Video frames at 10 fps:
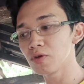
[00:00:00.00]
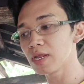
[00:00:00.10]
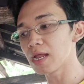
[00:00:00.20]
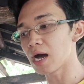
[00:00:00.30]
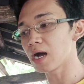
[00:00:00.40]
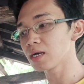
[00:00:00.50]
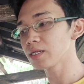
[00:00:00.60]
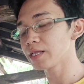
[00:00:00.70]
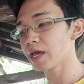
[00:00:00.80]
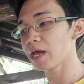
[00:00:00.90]
yun
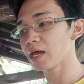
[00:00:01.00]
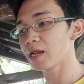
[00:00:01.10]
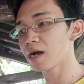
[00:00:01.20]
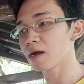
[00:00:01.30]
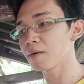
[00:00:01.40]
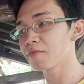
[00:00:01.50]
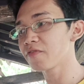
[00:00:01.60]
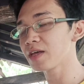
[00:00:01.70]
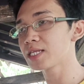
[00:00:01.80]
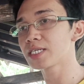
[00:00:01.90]
lang. Then, ang
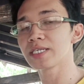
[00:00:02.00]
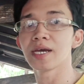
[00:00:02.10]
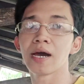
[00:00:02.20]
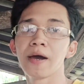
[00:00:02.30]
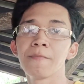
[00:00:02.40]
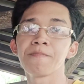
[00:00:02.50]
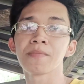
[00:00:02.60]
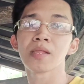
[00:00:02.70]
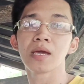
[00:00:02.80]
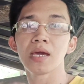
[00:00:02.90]
feeds niya
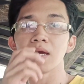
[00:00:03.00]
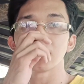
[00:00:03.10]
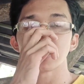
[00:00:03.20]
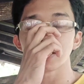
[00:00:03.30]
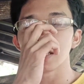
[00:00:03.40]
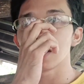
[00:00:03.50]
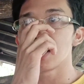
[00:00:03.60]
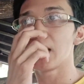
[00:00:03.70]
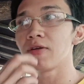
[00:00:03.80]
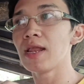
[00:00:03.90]
is,
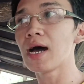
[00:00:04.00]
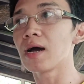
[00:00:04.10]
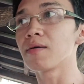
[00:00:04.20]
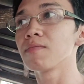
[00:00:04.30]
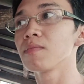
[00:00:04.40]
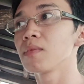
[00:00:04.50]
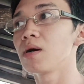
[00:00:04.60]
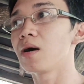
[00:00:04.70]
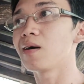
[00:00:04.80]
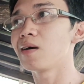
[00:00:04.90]
ano lang,
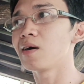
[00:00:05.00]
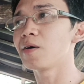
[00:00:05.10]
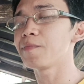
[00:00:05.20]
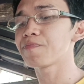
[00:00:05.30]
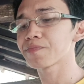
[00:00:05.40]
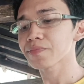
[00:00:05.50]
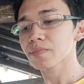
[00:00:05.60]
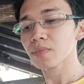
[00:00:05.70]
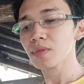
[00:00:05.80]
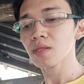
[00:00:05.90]
uh,
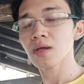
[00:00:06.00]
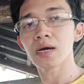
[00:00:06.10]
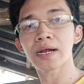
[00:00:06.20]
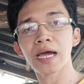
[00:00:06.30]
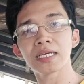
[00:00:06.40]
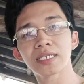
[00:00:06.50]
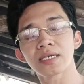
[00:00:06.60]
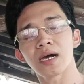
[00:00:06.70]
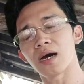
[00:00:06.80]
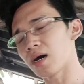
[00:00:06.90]

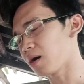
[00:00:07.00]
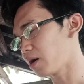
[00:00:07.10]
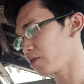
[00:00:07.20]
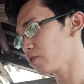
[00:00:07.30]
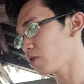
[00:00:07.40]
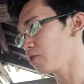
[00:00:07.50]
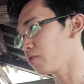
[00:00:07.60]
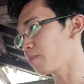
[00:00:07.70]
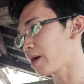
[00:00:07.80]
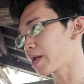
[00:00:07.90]
rice, uh, ano to,
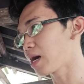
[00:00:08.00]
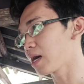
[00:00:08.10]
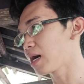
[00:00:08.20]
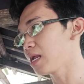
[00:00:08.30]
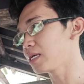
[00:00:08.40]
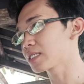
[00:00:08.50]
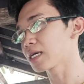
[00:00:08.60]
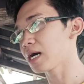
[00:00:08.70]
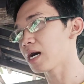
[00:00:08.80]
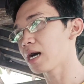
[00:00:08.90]
yung parang galing
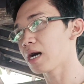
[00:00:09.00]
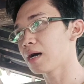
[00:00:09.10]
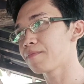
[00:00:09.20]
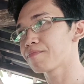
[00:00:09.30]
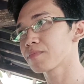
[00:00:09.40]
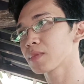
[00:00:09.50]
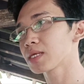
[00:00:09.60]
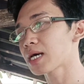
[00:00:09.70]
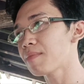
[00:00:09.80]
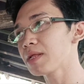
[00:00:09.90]
sa,
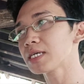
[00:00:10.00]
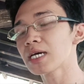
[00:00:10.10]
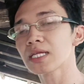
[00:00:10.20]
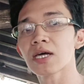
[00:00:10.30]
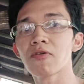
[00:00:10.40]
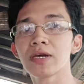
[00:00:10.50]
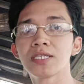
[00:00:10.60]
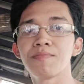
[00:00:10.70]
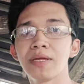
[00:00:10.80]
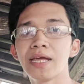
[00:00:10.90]
sa amin kasi ang tawag
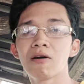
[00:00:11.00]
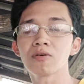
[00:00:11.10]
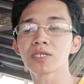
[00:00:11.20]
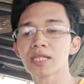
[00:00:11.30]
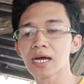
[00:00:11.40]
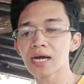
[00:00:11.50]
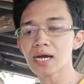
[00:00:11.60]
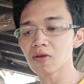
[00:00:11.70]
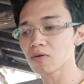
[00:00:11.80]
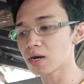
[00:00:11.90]
is bidaw. Sa
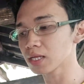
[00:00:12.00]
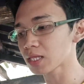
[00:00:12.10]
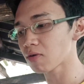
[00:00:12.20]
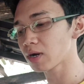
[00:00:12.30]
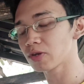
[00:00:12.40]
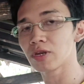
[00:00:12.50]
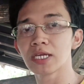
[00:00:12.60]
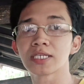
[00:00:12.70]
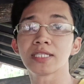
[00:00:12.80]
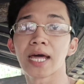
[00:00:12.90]
Tagalog, ang tawag doon
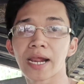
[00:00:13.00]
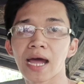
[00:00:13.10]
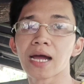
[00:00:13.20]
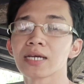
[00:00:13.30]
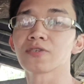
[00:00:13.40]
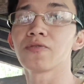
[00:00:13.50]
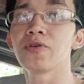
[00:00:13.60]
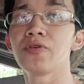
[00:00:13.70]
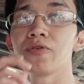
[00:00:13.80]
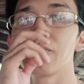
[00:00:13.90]
is darak. So,
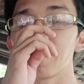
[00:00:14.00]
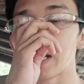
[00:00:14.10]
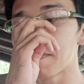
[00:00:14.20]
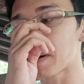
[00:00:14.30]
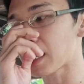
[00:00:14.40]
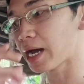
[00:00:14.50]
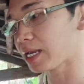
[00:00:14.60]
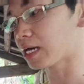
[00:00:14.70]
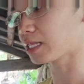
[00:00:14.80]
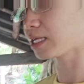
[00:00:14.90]
yun yung pinapakain